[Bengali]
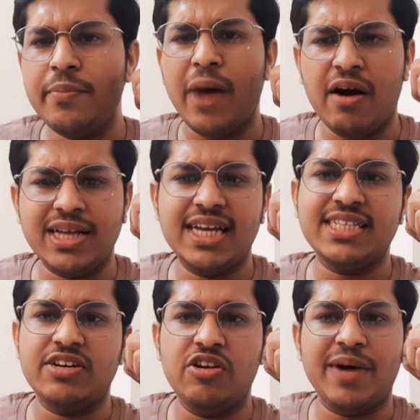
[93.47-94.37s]
পাওয়া যায়
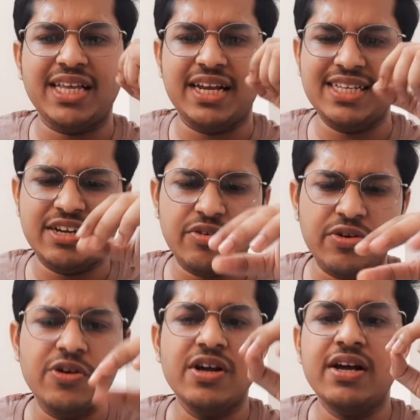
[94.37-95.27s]
যেগুলো বাজারে যেগুলো
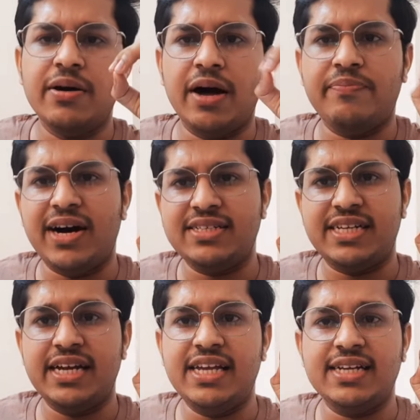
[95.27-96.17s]
ফার্স্ট
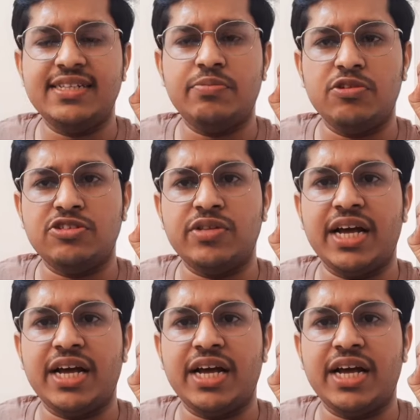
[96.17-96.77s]
টেন ইয়ার্সের প্রশ্ন